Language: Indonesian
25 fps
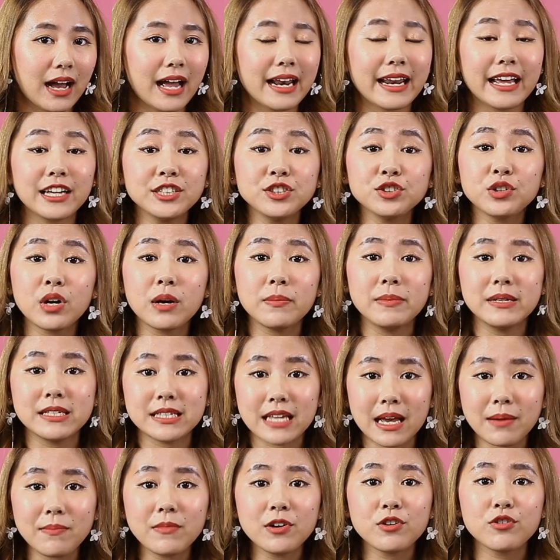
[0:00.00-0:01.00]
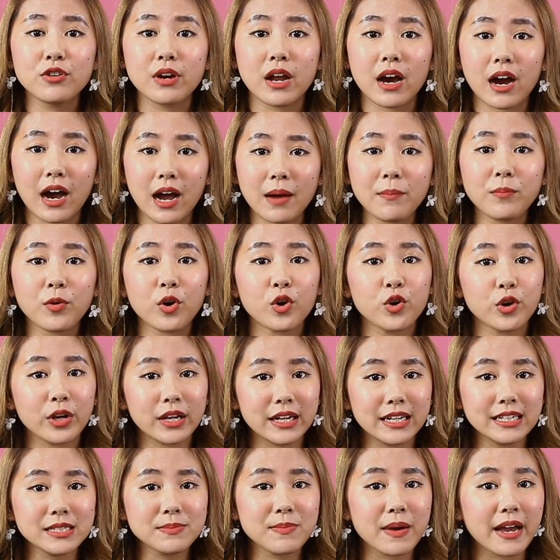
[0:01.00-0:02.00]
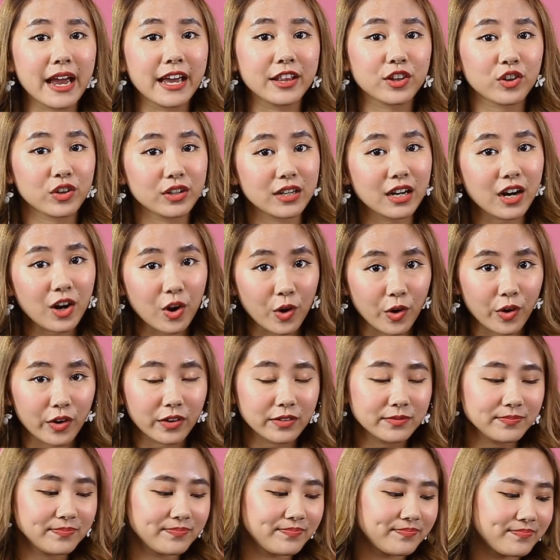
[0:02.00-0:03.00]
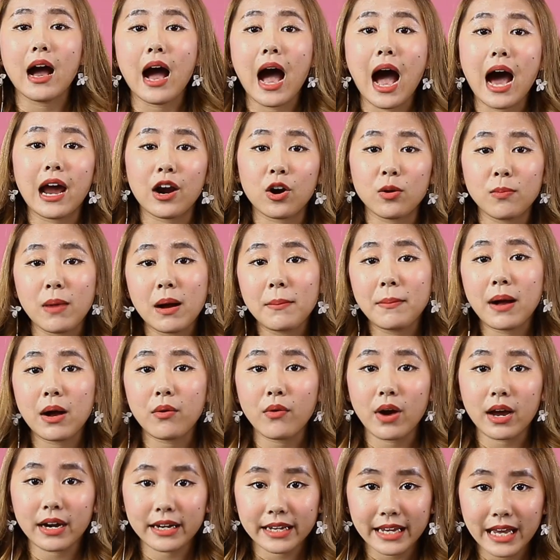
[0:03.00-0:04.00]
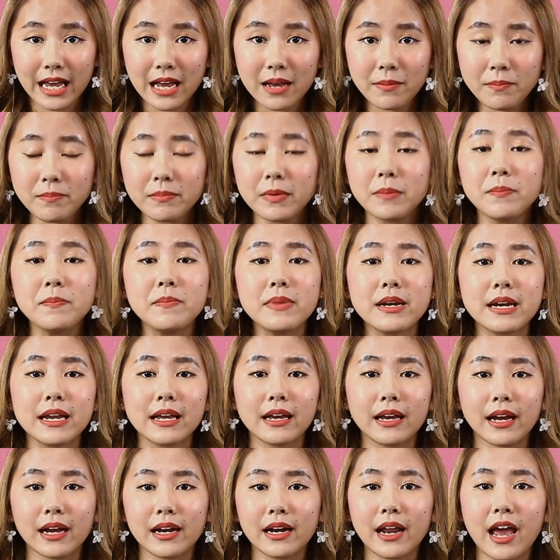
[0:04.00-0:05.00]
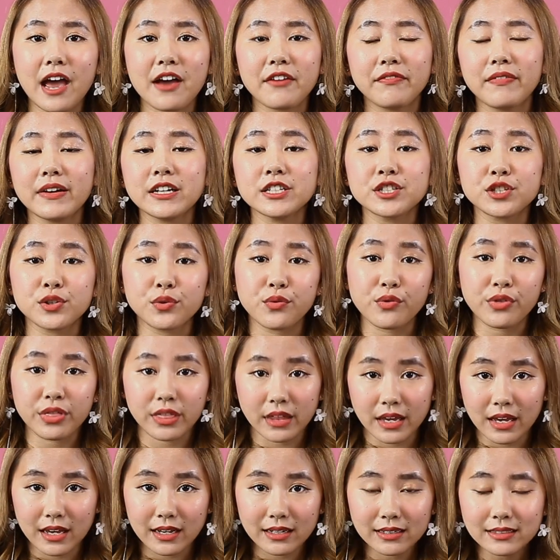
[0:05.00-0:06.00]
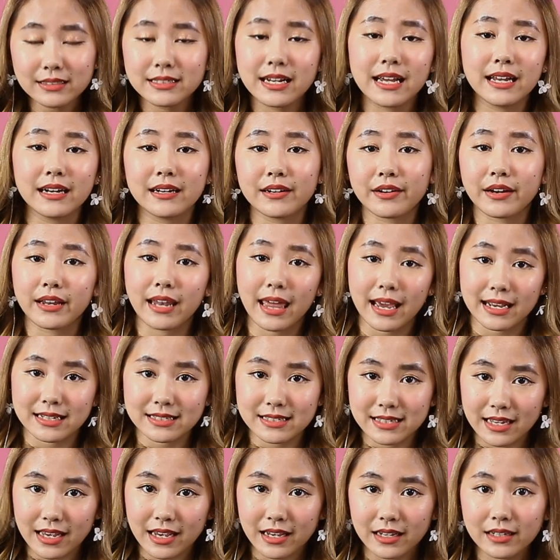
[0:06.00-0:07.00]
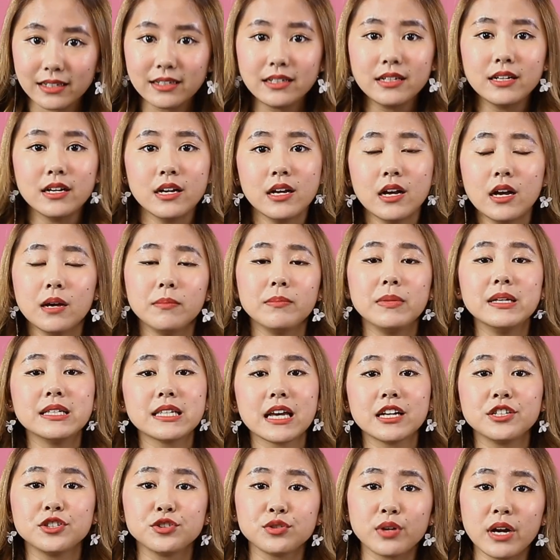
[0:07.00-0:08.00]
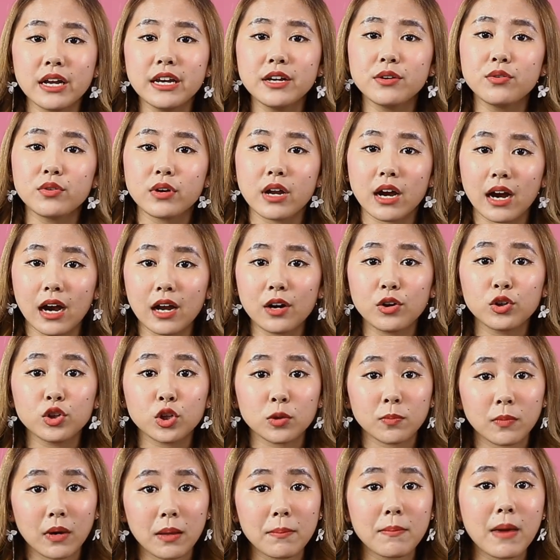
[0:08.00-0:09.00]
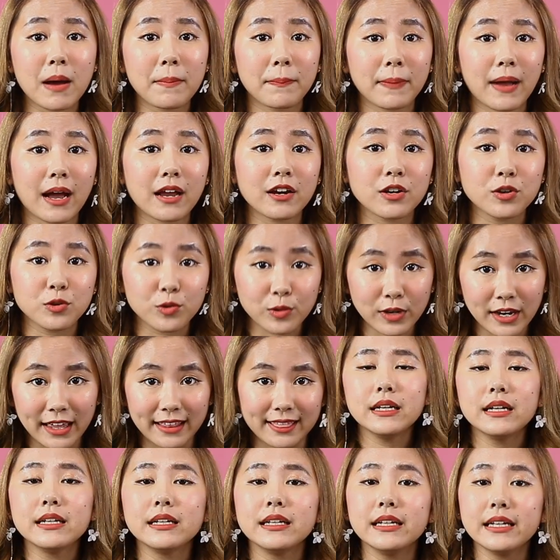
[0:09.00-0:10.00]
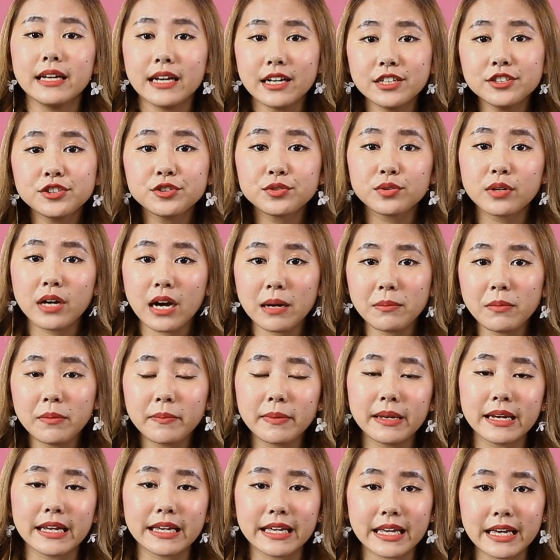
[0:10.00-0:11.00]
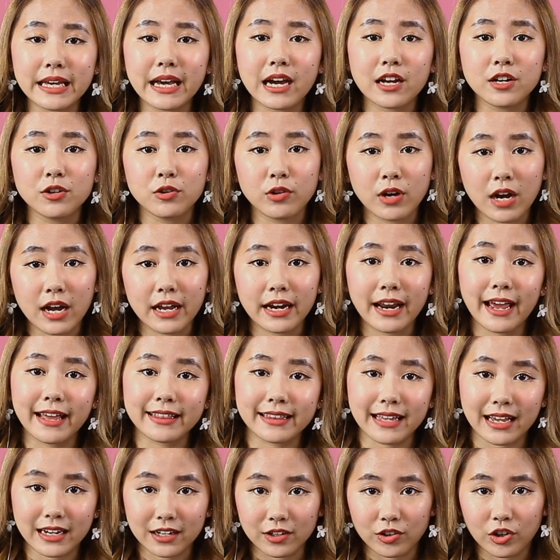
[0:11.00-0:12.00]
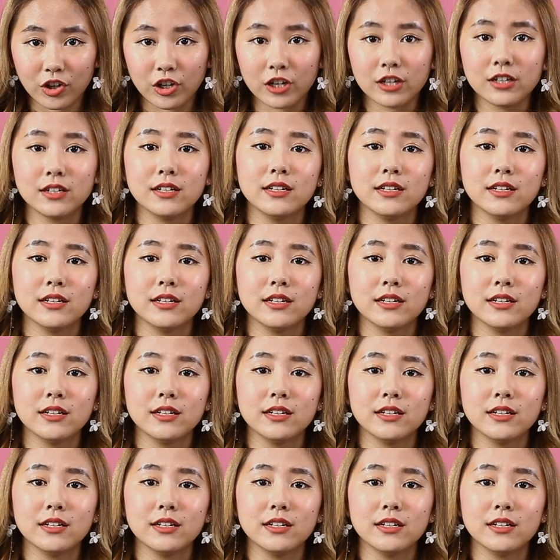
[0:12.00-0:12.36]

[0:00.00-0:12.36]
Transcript: Kalian juga bisa menggunakan produk ini sebagai toner loh. Aroma mawarnya memberikan efek soothing dan relaxing, bisa juga digunakan untuk melembabkan kulit. Dia juga memiliki kandungan etanol.